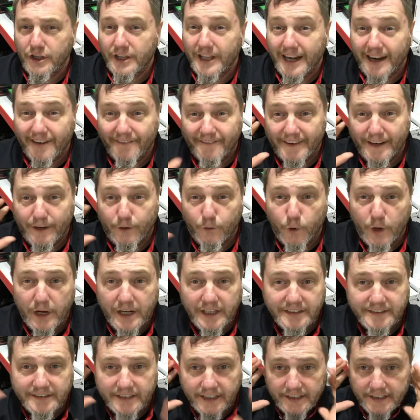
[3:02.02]
y de la
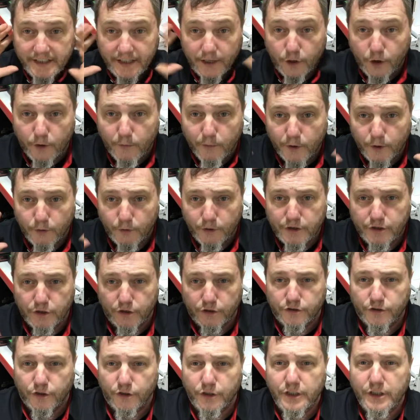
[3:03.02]
frecuencia y de cómo
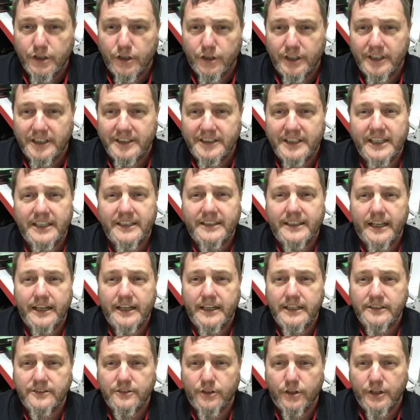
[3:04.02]
nuestros oídos
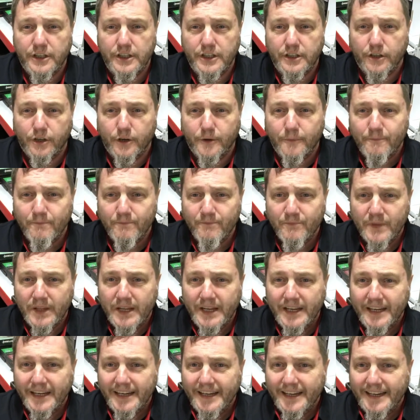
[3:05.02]
detectan el sonido
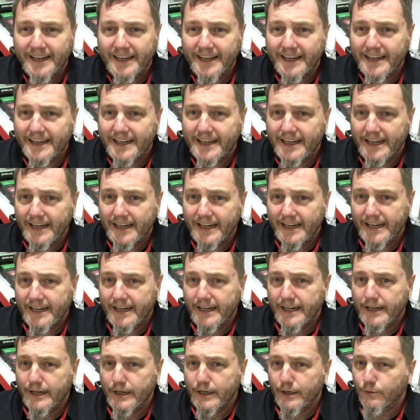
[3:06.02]
es
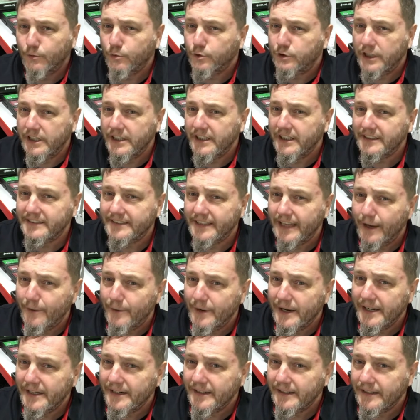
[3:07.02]
que ustedes
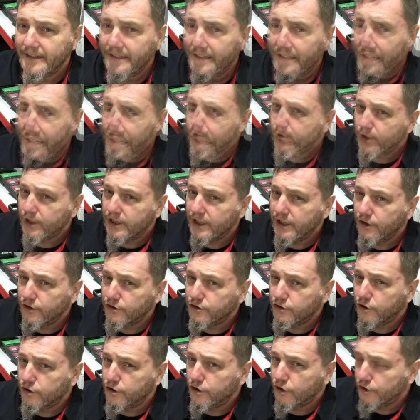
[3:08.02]
saben por qué
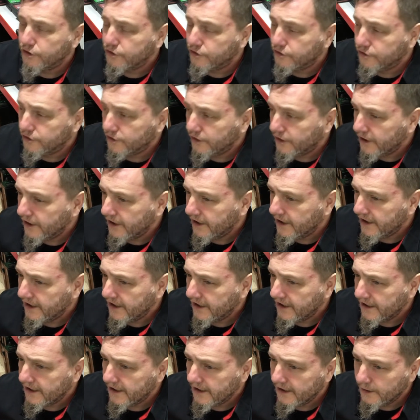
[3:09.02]
nosotros
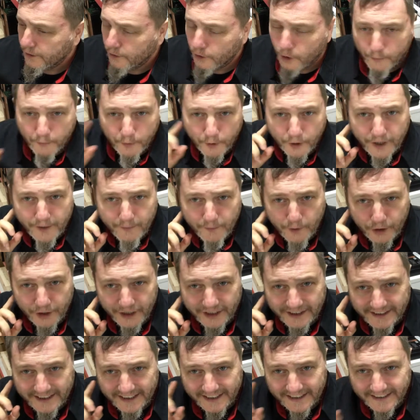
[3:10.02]
eh, no podemos
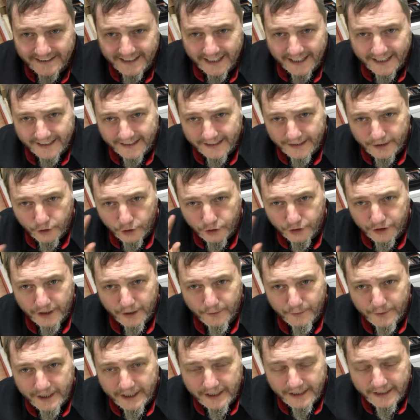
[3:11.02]
detectar de
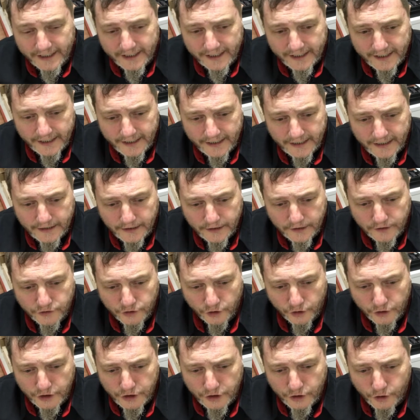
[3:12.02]
dónde viene el
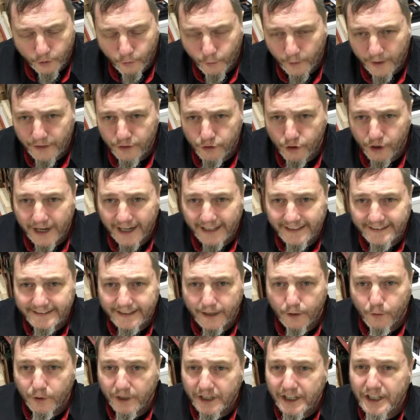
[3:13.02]
sonido cuando
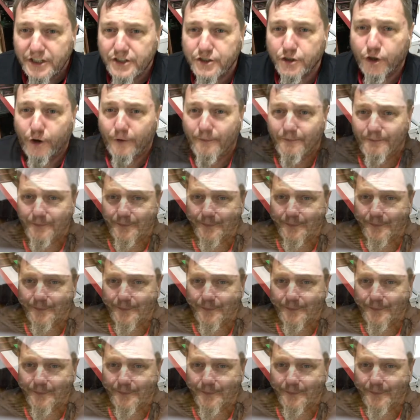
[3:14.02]
canta un grillo.